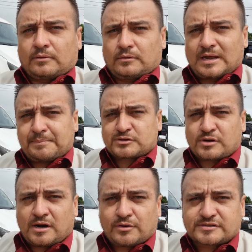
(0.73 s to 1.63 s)
Olá
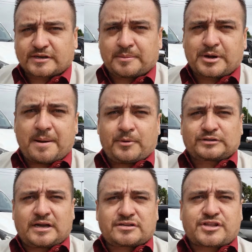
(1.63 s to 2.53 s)
pessoal, nossa equipe de
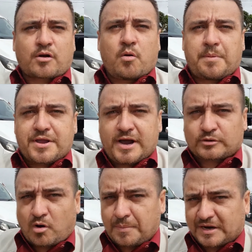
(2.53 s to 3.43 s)
reportagem está
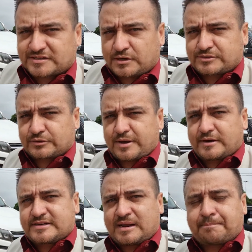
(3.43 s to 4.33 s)
acompanhando uma operação sendo
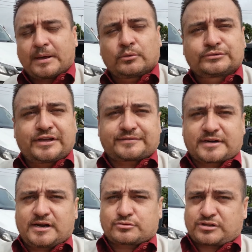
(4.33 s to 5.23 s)
realizada pelo
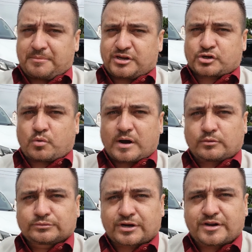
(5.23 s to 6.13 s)
Detran, juntamente com a
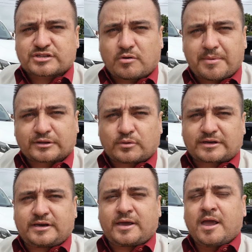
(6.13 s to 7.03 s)
Contrilha, nesse momento
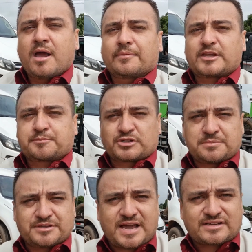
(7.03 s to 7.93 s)
aqui, nos
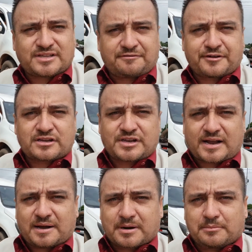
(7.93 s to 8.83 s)
proximidades da frente da
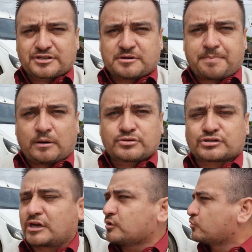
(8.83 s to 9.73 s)
Câmara Municipal de
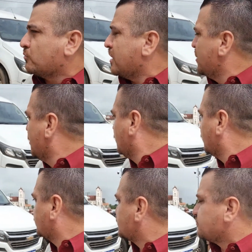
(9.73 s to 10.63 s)
Itaituba,
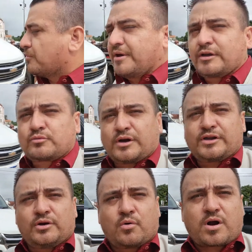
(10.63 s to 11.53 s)
onde nesse momento
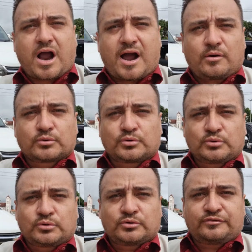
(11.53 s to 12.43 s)
aí o carro
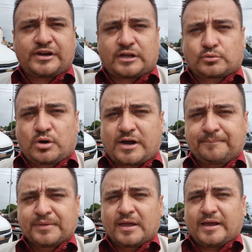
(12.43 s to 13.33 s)
do vereador
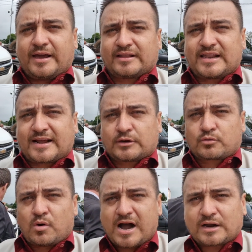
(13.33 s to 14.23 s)
é, delegado
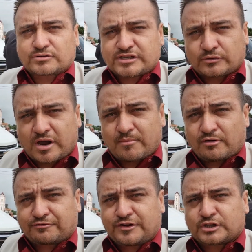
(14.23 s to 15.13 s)
Conrado sendo
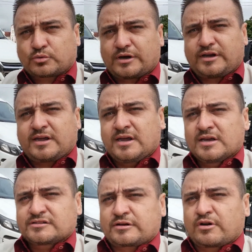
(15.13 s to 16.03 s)
removido aí,
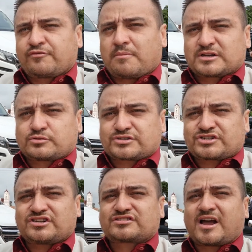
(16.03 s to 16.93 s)
segundo informações
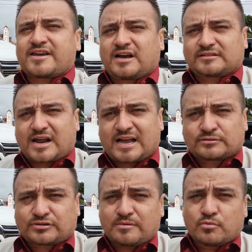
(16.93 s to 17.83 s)
está em
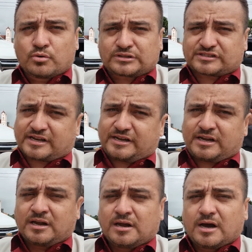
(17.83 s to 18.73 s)
atraso, tem multas
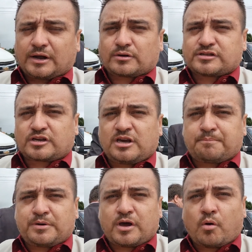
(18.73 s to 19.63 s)
aí, a nossa
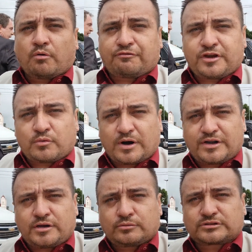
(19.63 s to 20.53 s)
equipe ouviu
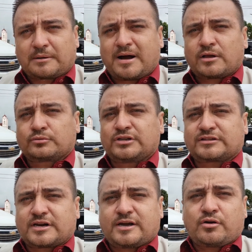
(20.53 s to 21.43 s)
aí o trabalho do
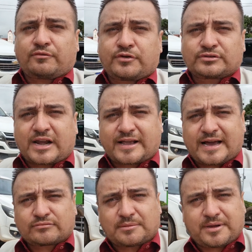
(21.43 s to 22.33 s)
Detran e ouviu o
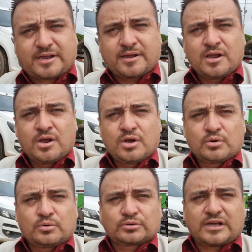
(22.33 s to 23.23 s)
delegado também,
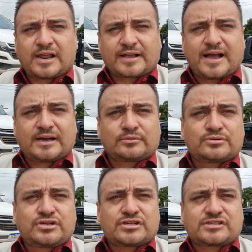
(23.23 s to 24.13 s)
o delegado
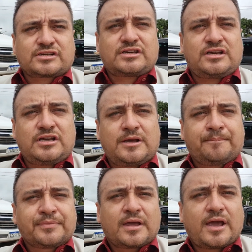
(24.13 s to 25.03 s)
disse que
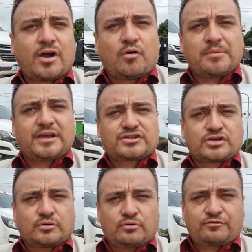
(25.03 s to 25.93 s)

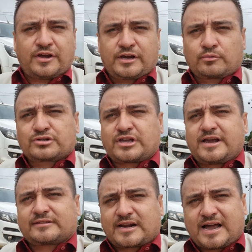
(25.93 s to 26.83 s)
realmente o veículo está em
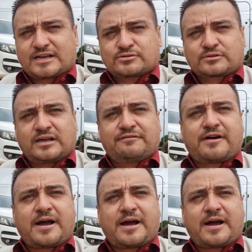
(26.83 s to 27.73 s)
atraso, que ele
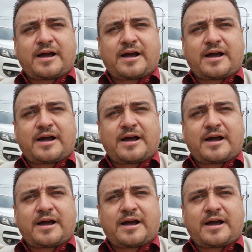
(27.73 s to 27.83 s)
vai pagar,